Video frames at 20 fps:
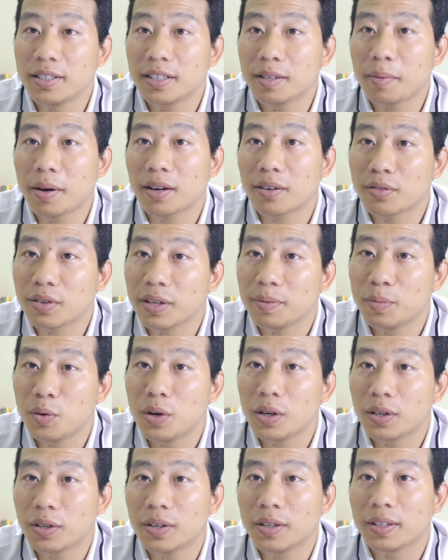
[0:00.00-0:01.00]
gì các bạn cũng phải
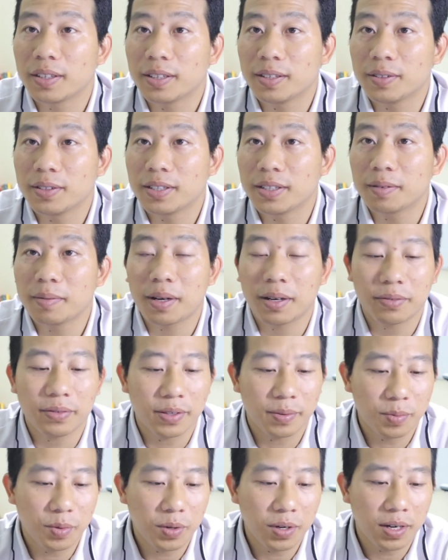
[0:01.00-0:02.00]
mua thôi kiểu gì các bạn cũng
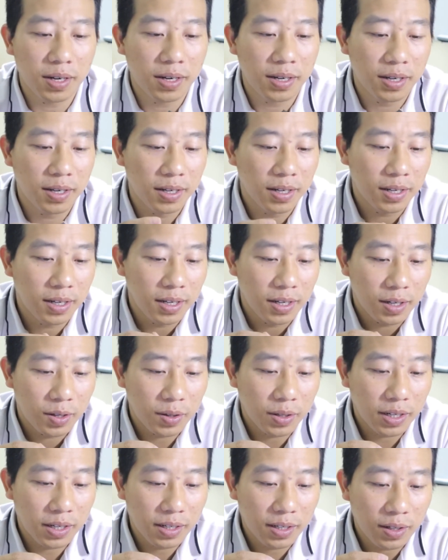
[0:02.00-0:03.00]
phải mua
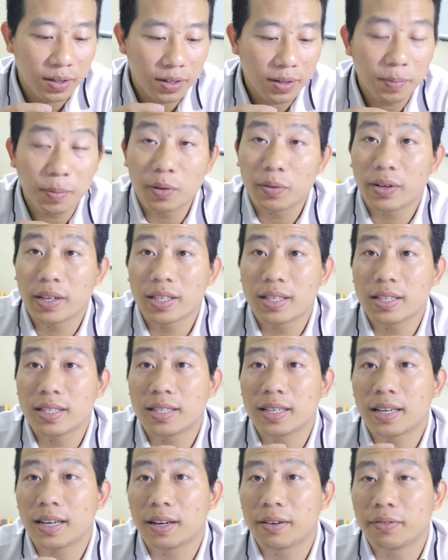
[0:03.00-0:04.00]
ok đó là một vài
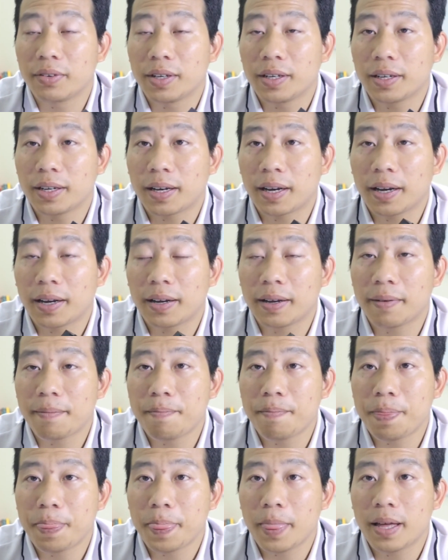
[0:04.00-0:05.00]
chia sẻ về cái
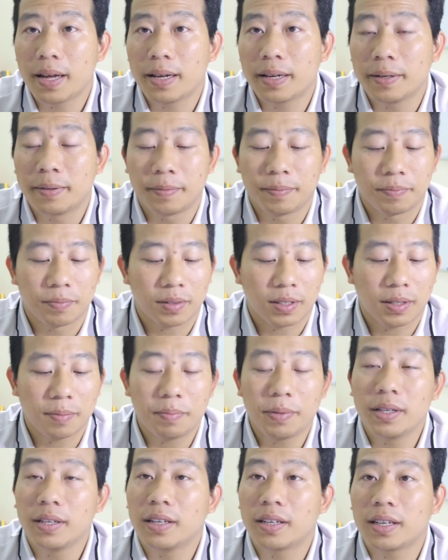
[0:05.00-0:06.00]
à,
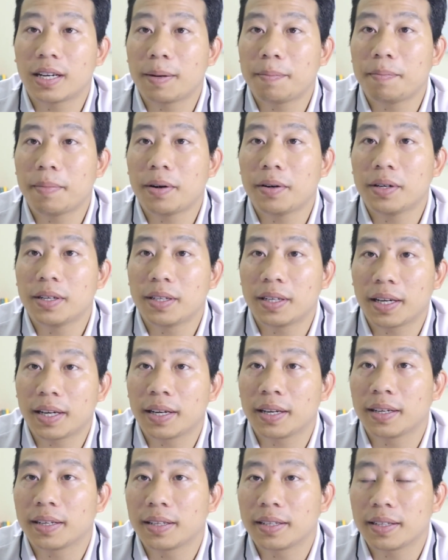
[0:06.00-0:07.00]
cái pin wrap power
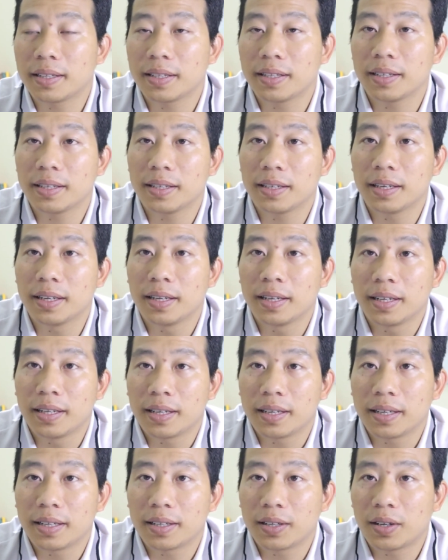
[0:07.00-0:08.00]
này thì
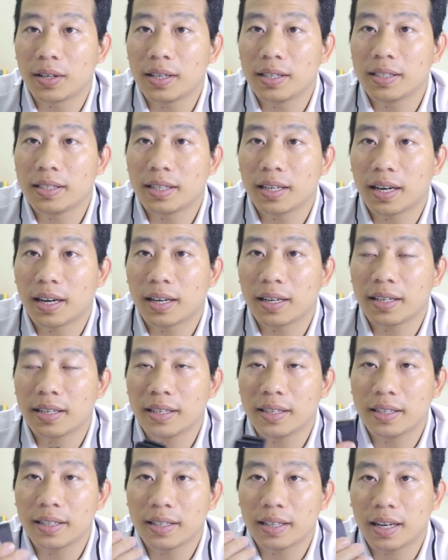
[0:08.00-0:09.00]
à, đó là những
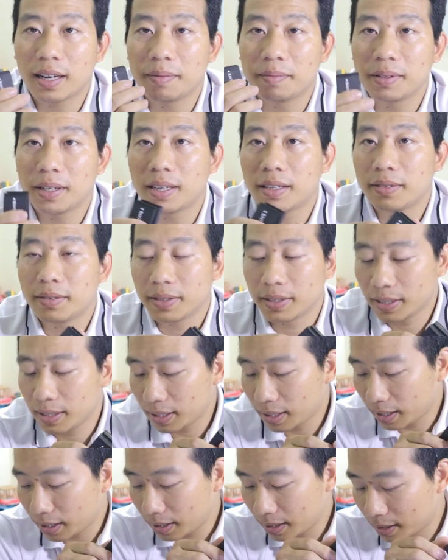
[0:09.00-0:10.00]
cái cảm nhận và
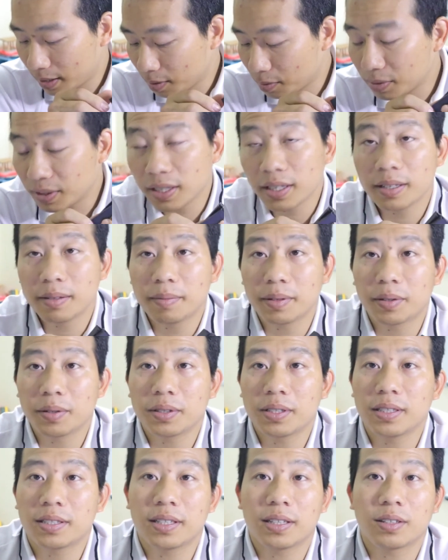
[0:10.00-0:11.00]
những cái thông tin mà
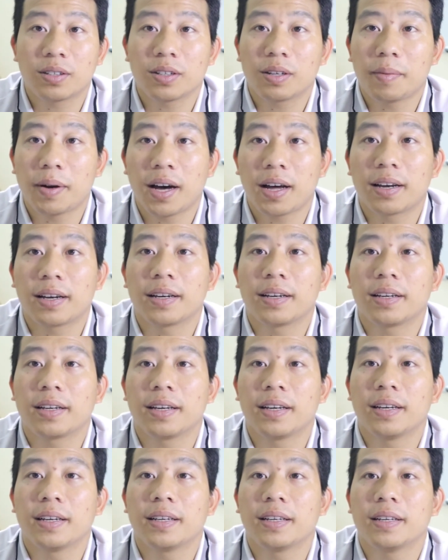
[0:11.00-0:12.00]
tôi chia sẻ cho các bạn
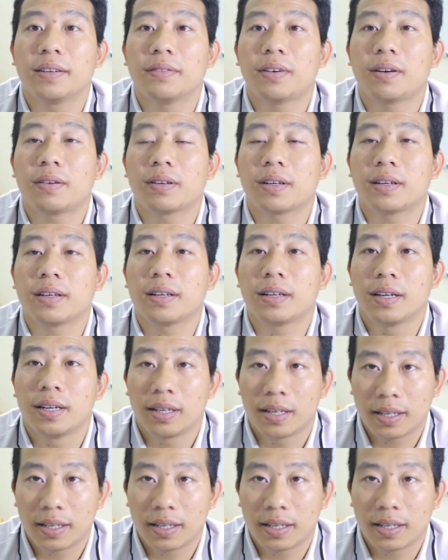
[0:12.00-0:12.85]
Đấy, hy vọng là